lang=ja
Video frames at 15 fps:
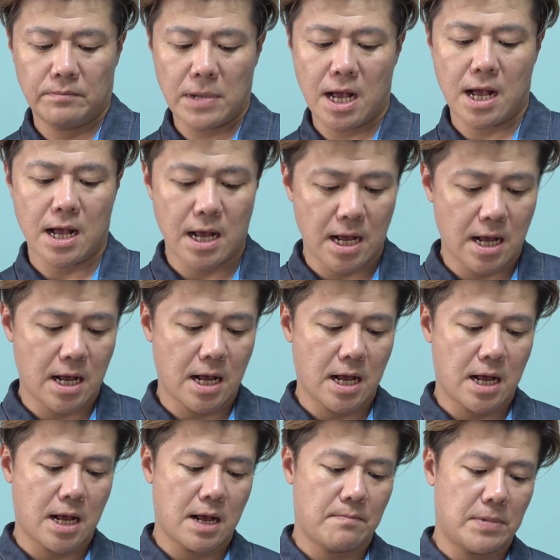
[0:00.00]
まあ
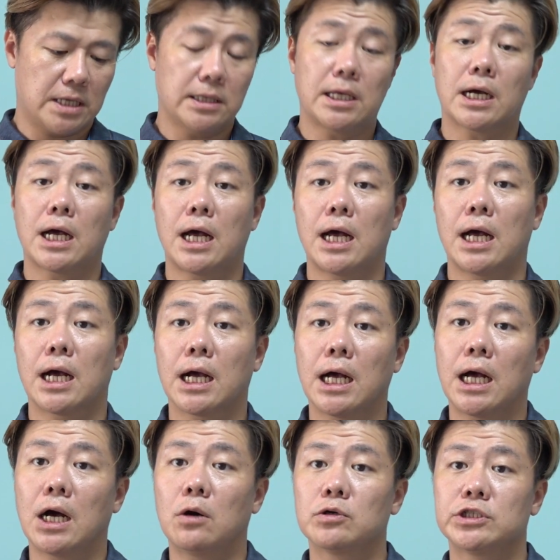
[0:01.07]
真ん中
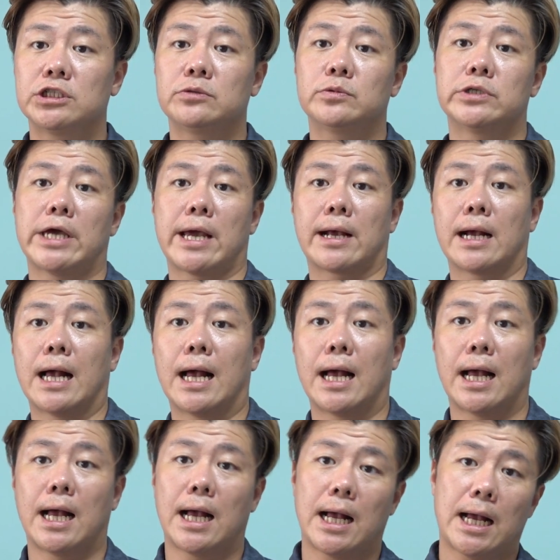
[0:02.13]
がオシム辺が
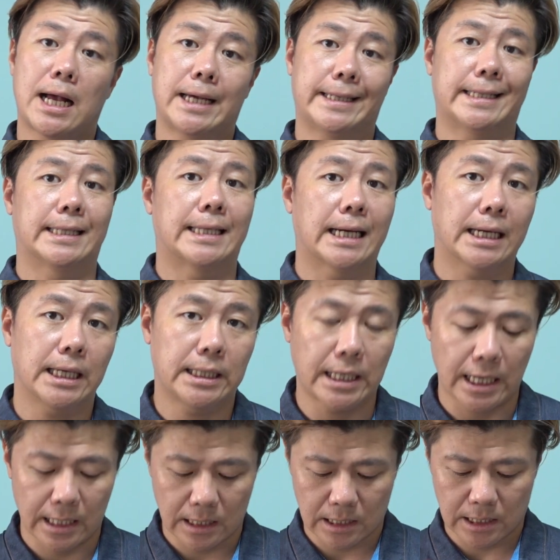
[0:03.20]
入っただけ
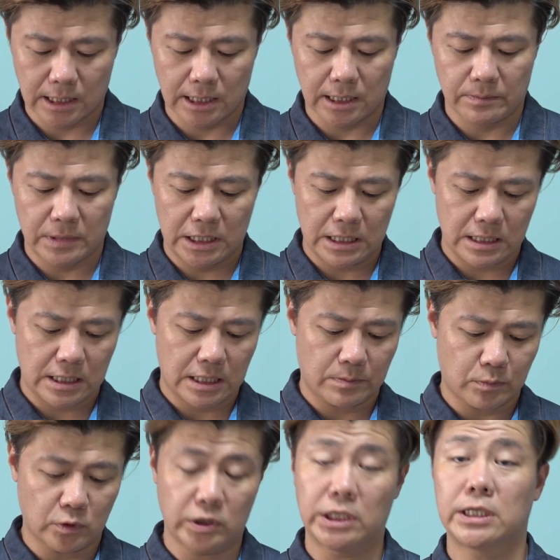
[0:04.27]
で、えー、右は
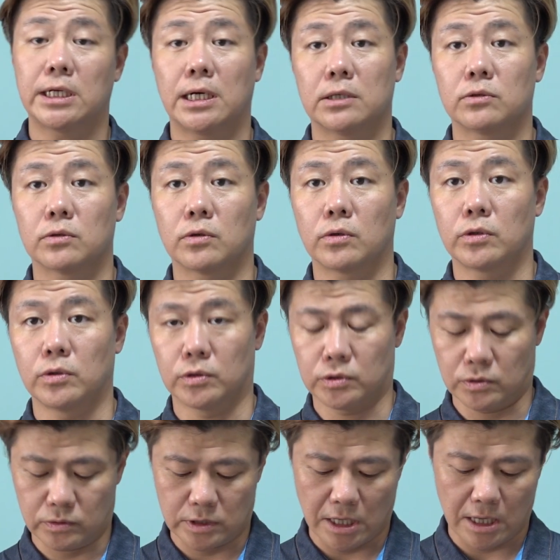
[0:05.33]
ねポリターノの予
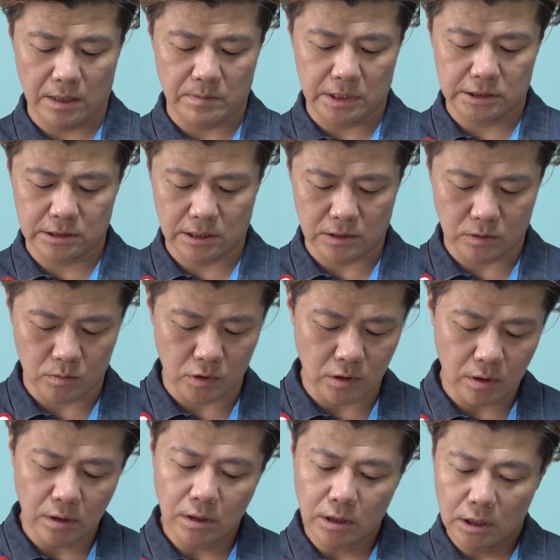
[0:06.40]
想でいますけども
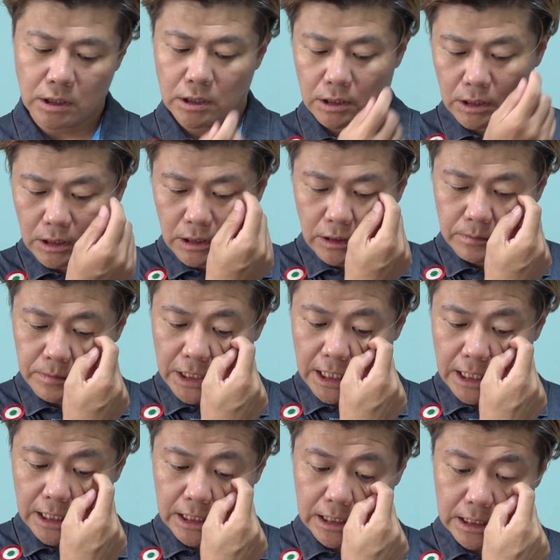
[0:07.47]

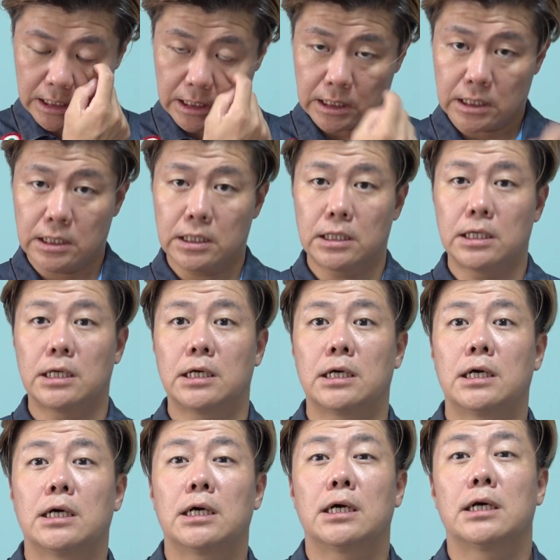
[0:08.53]
ま
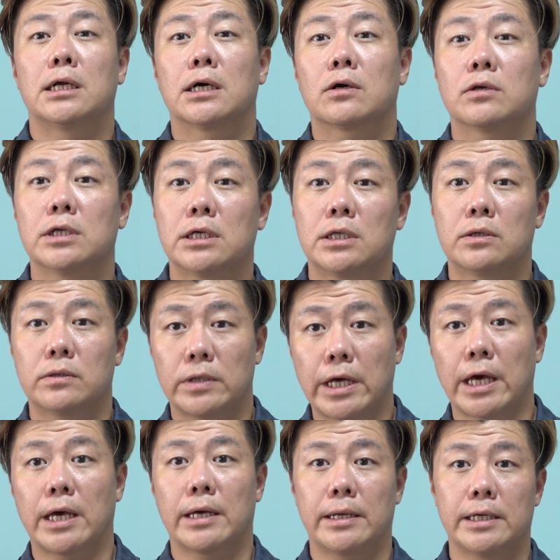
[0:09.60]
ああこの間の
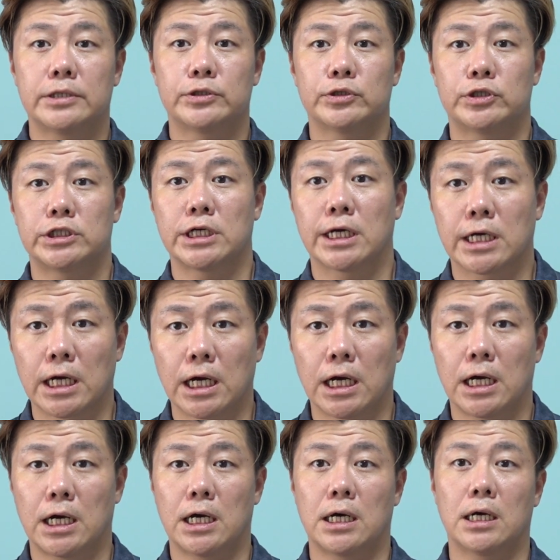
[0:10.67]
ね練習試合
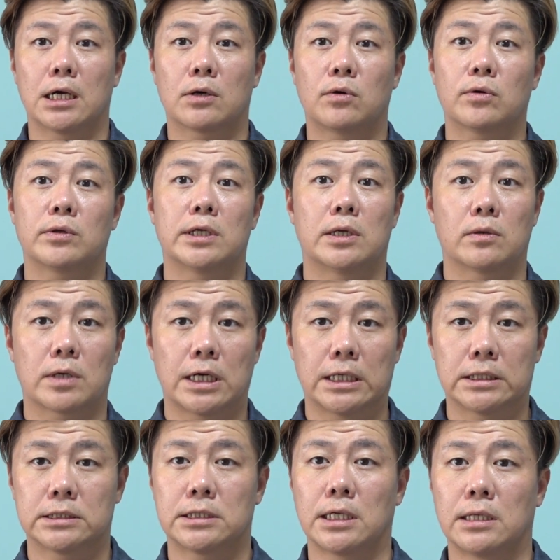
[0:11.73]
があコロナの
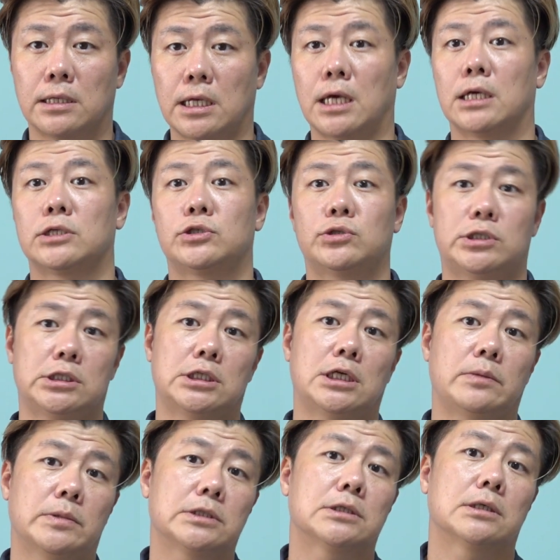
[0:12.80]
感染で中止にな
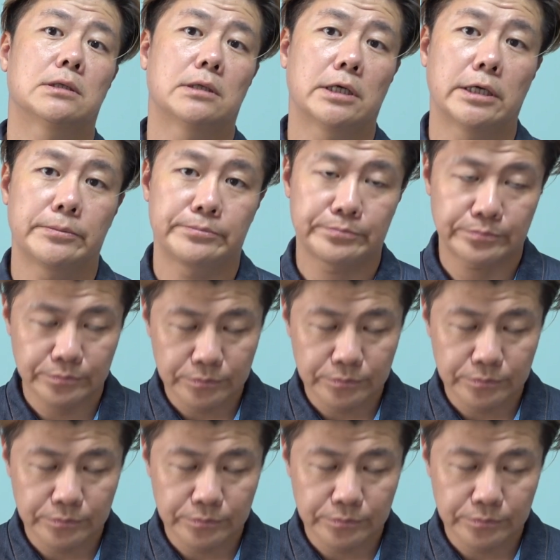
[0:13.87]
りましたんで